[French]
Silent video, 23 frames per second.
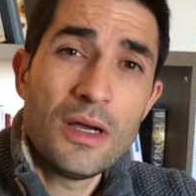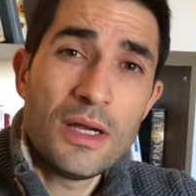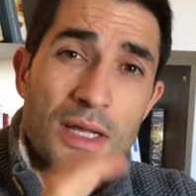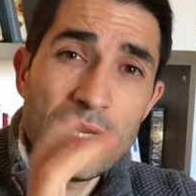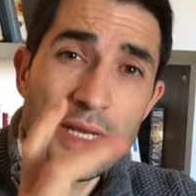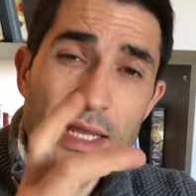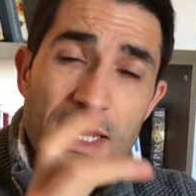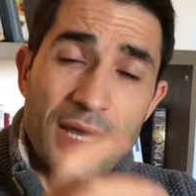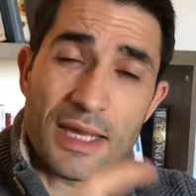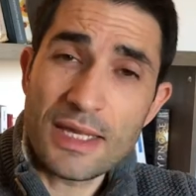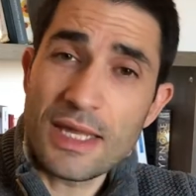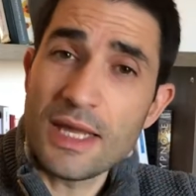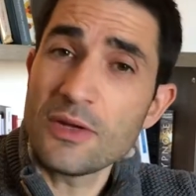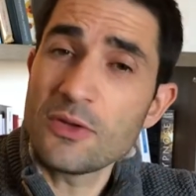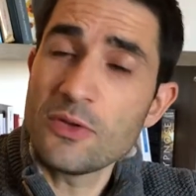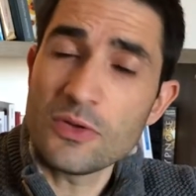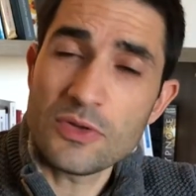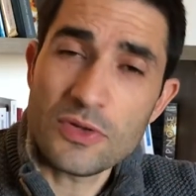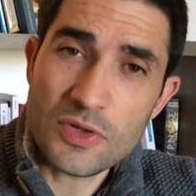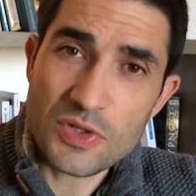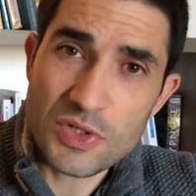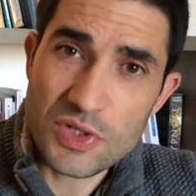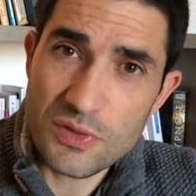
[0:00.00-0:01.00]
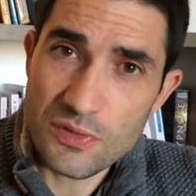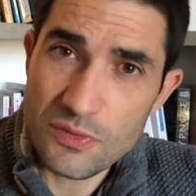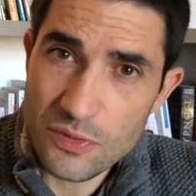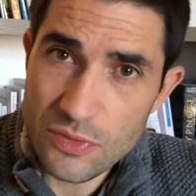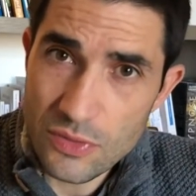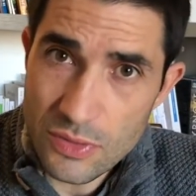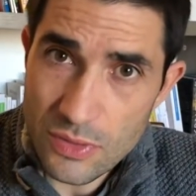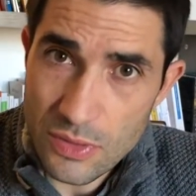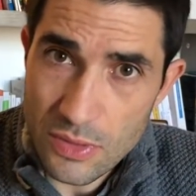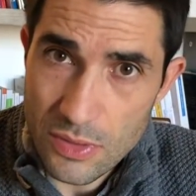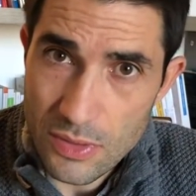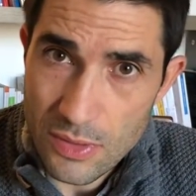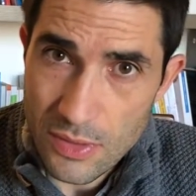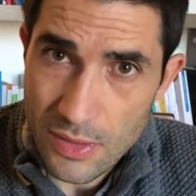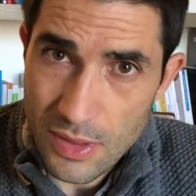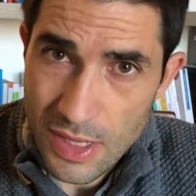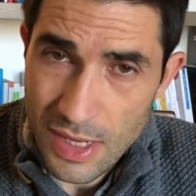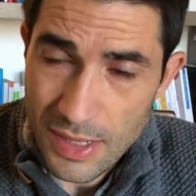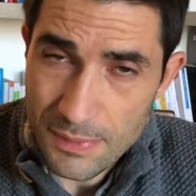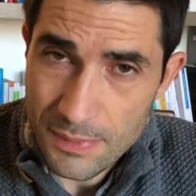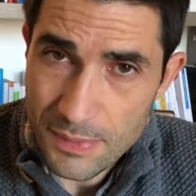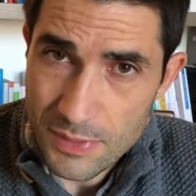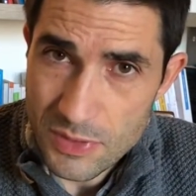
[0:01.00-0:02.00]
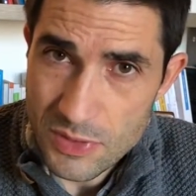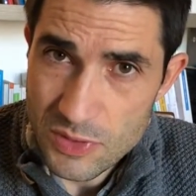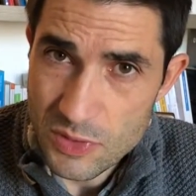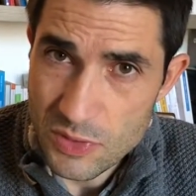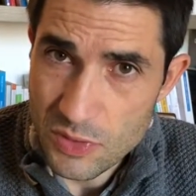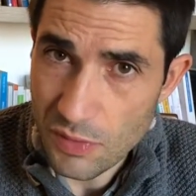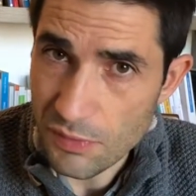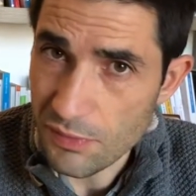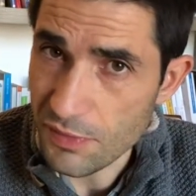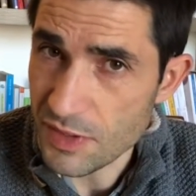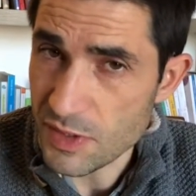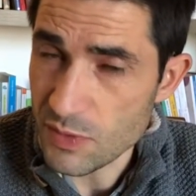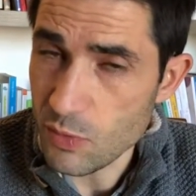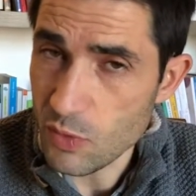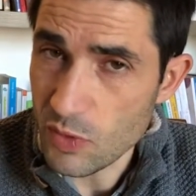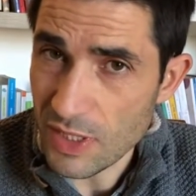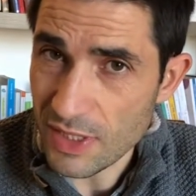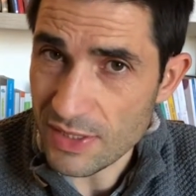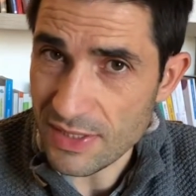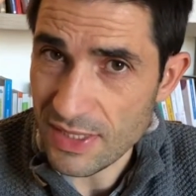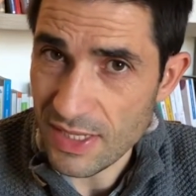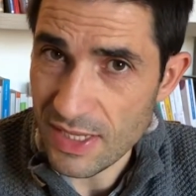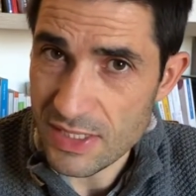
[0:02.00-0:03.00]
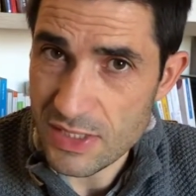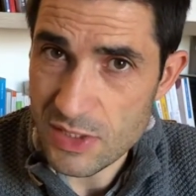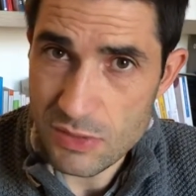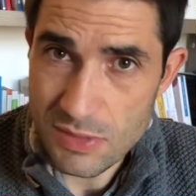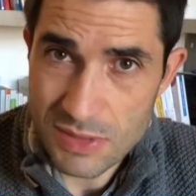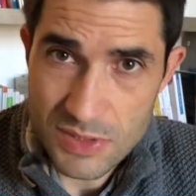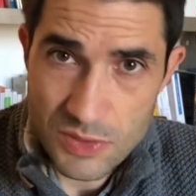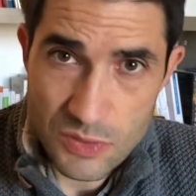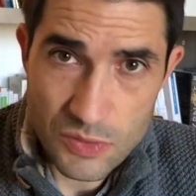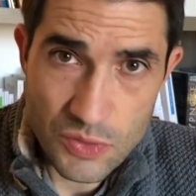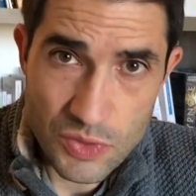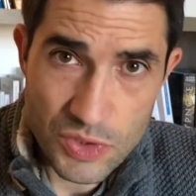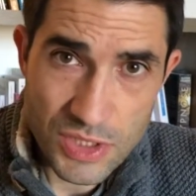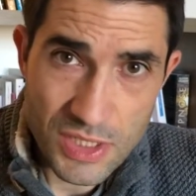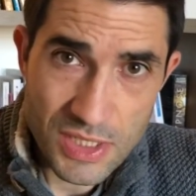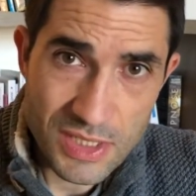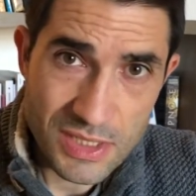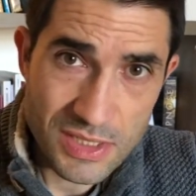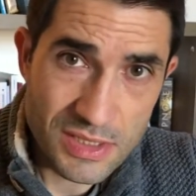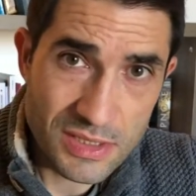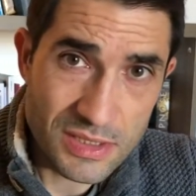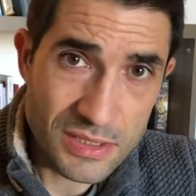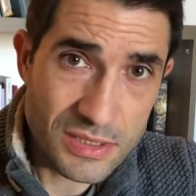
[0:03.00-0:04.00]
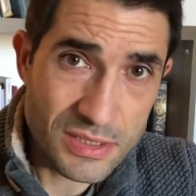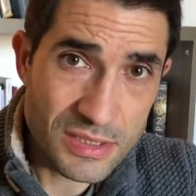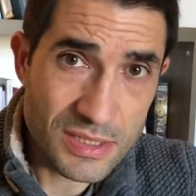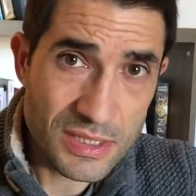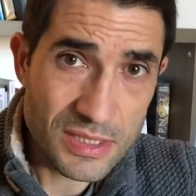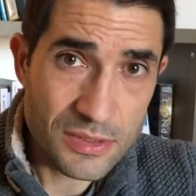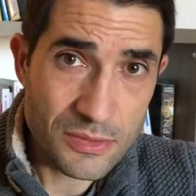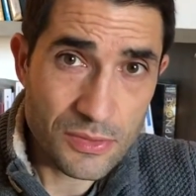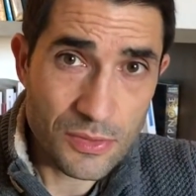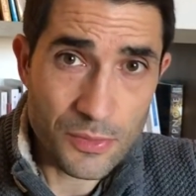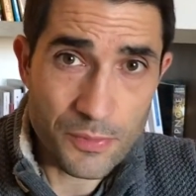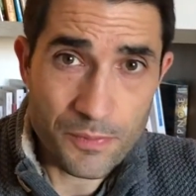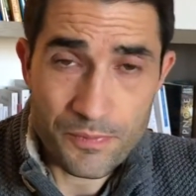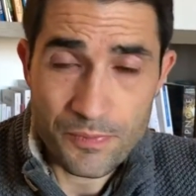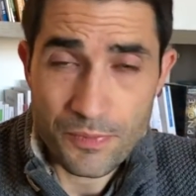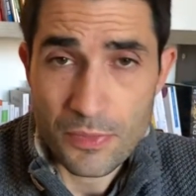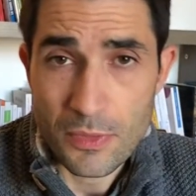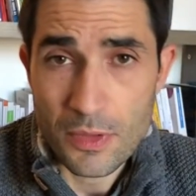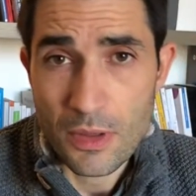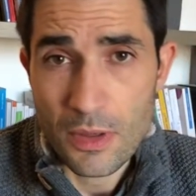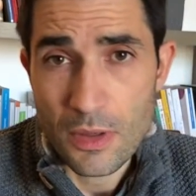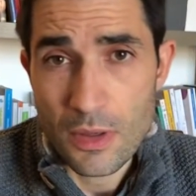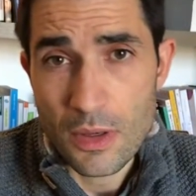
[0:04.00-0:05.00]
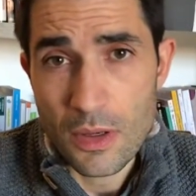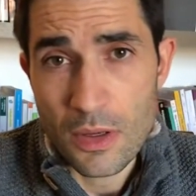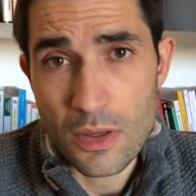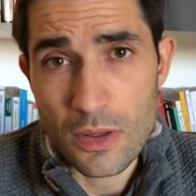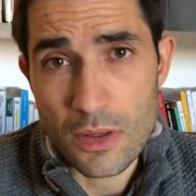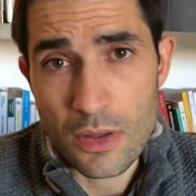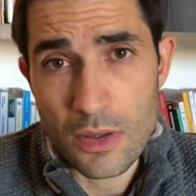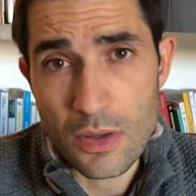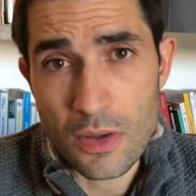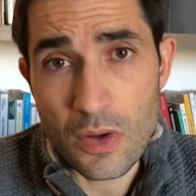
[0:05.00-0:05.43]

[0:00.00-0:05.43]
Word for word: Il y a quelque temps, j'ai vu euh, un post sur Facebook intéressant à ce sujet qui disait que, euh,